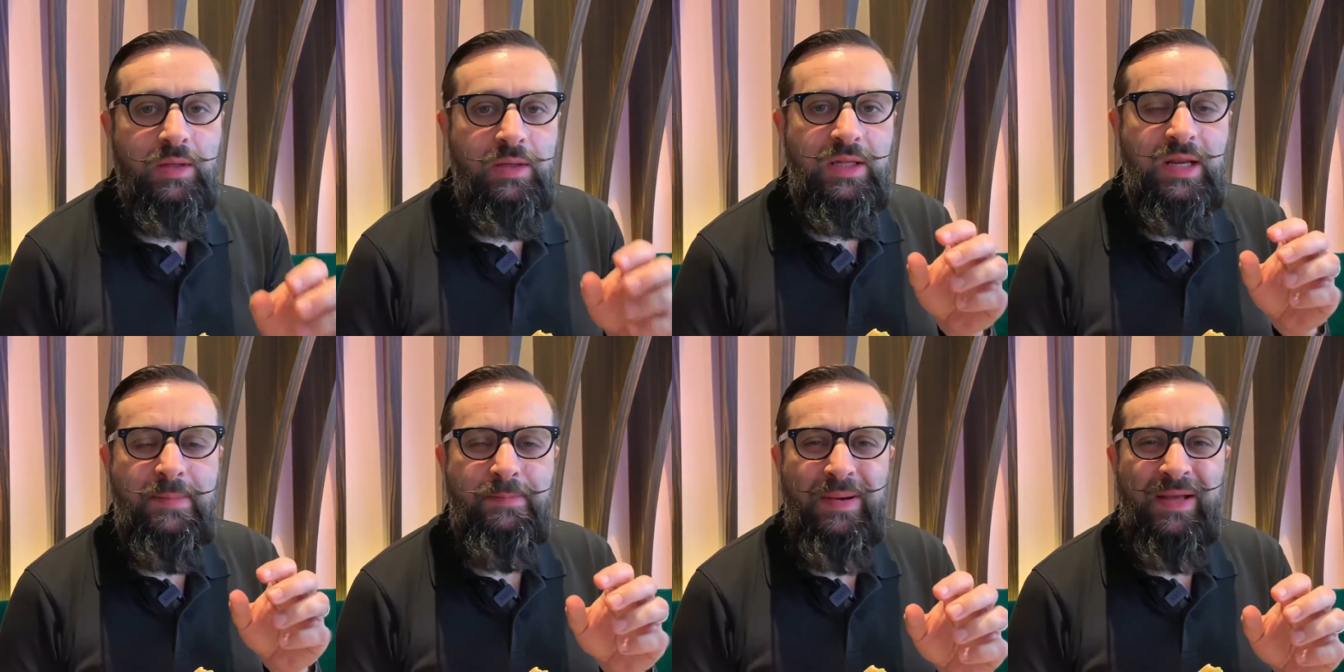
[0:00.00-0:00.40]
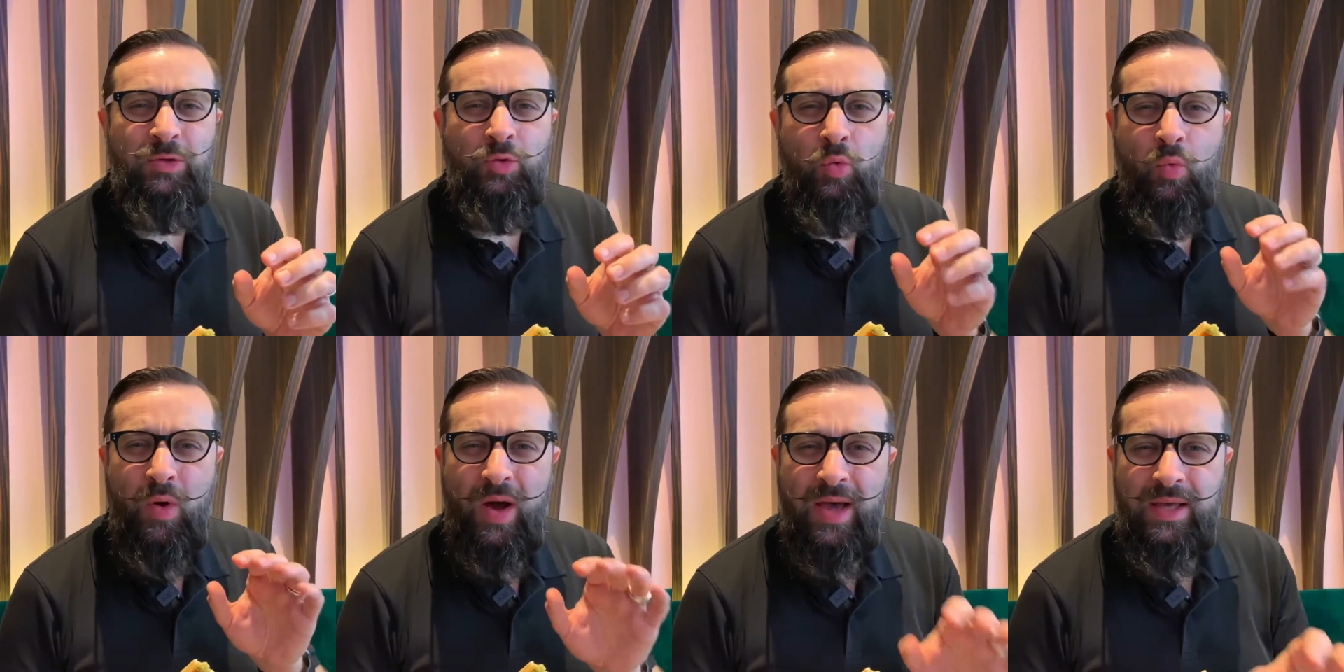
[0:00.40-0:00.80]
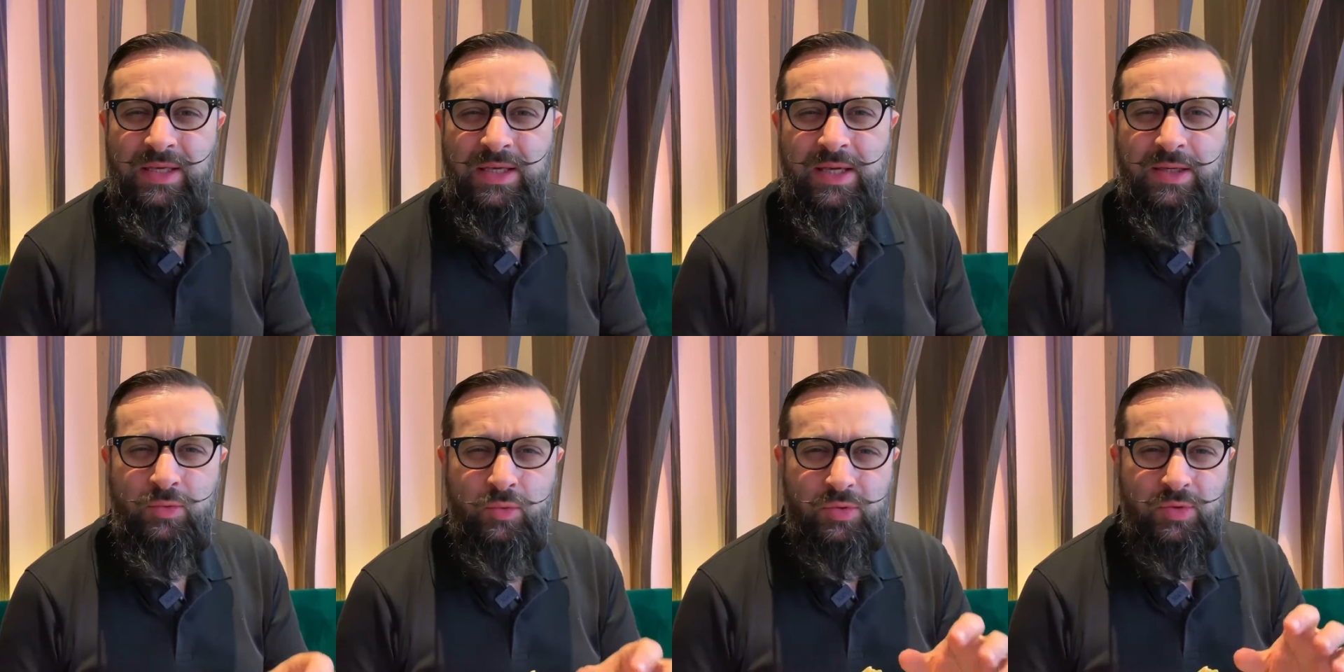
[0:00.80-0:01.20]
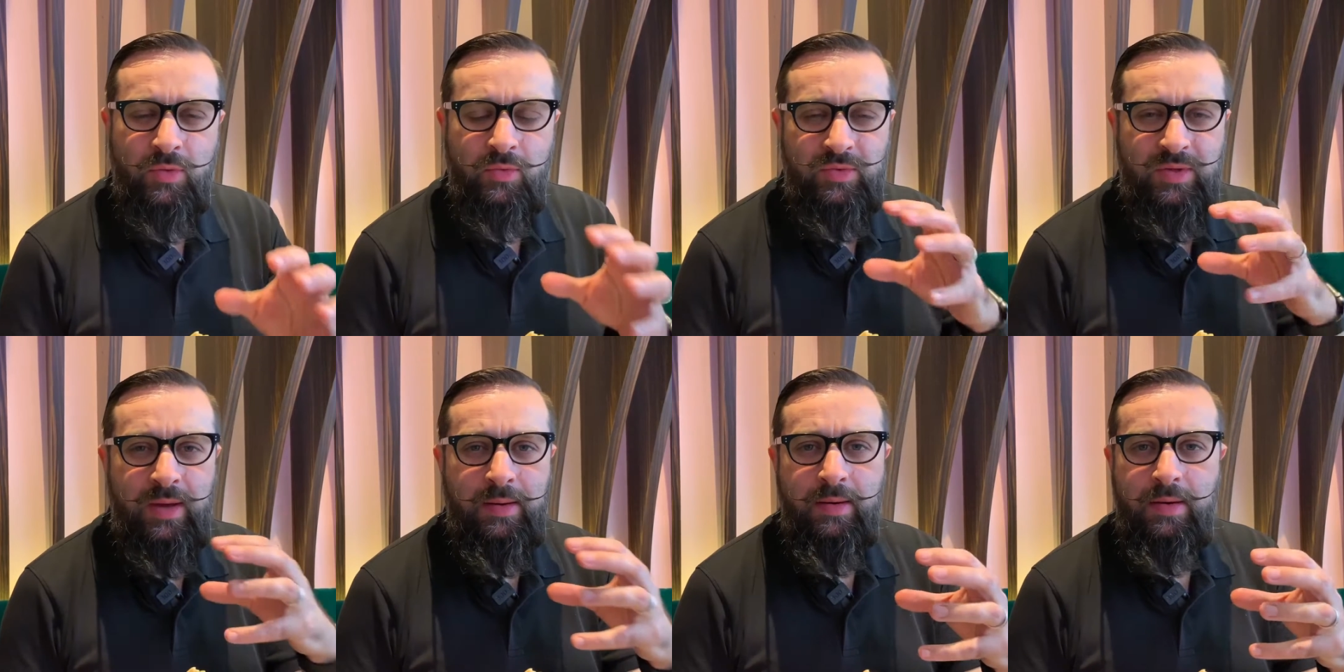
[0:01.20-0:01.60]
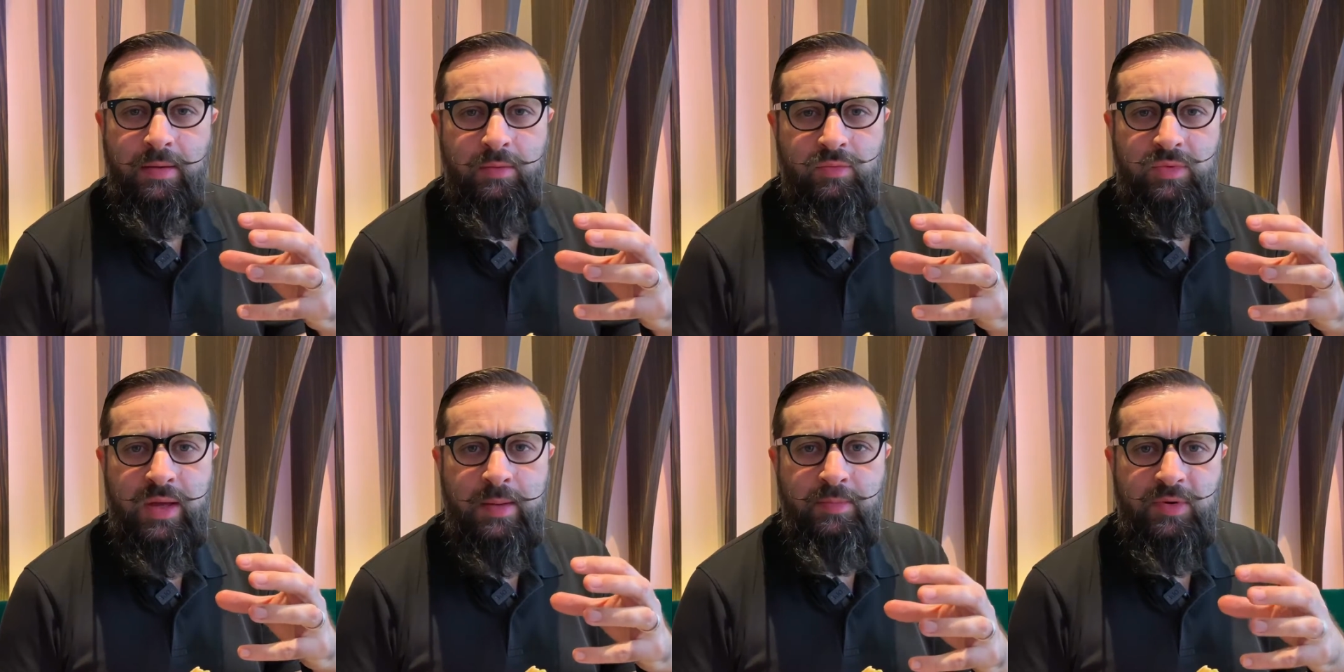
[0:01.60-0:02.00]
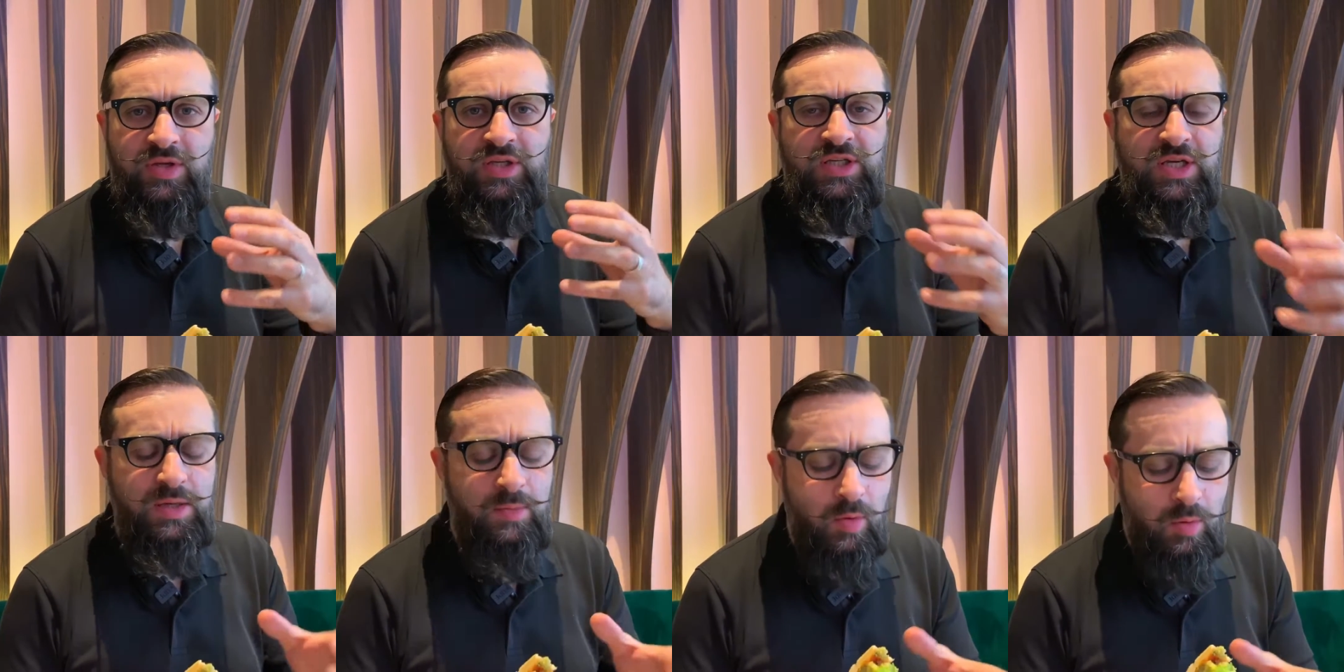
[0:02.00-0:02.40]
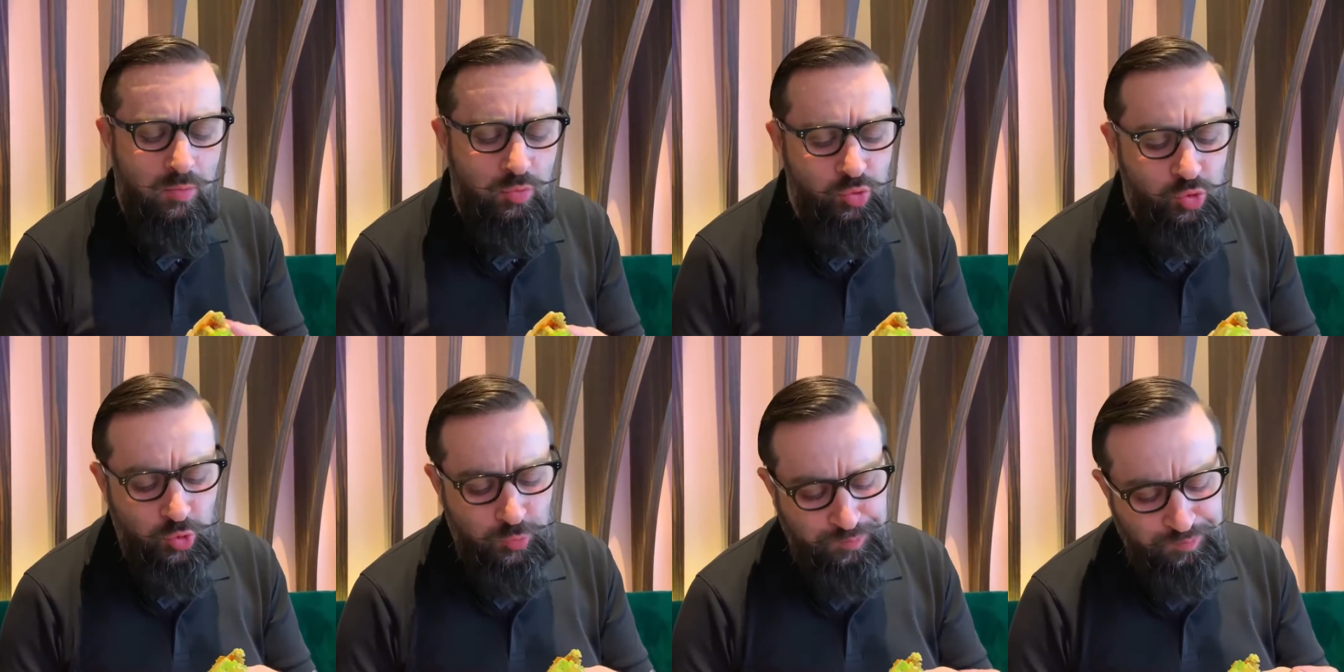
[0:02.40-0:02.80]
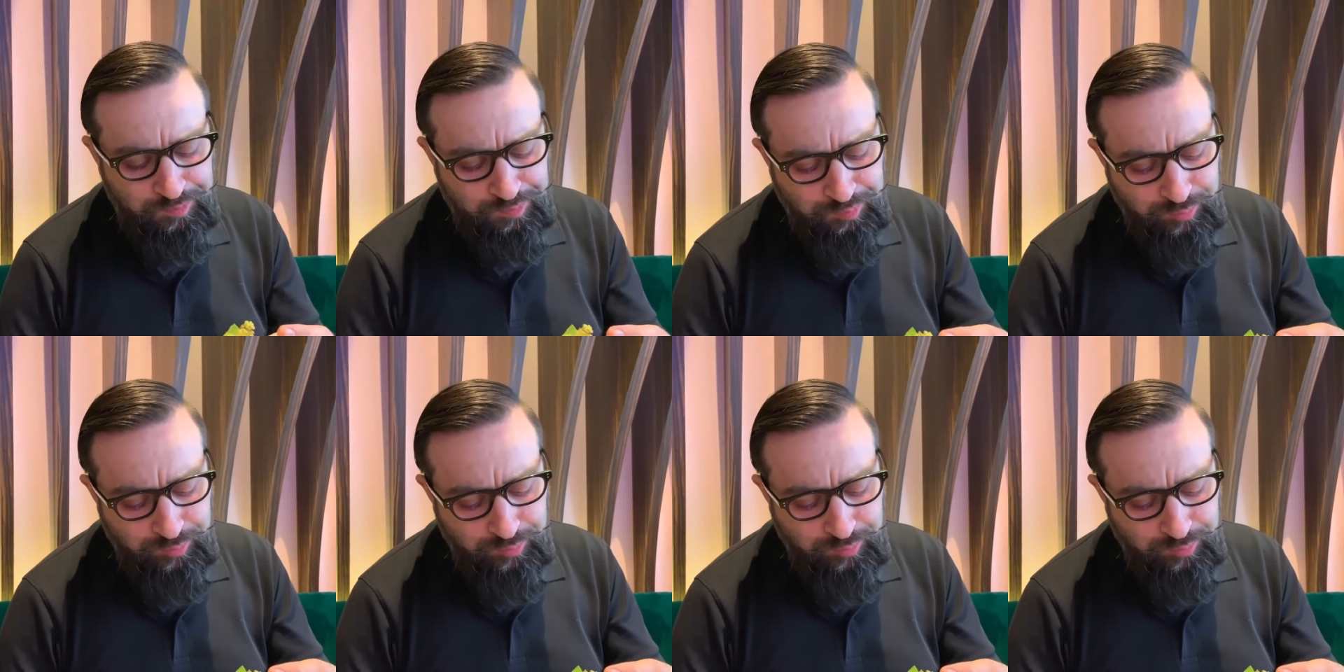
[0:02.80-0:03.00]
il est pas trop haillé, donc on a, un bon équilibre en bouche.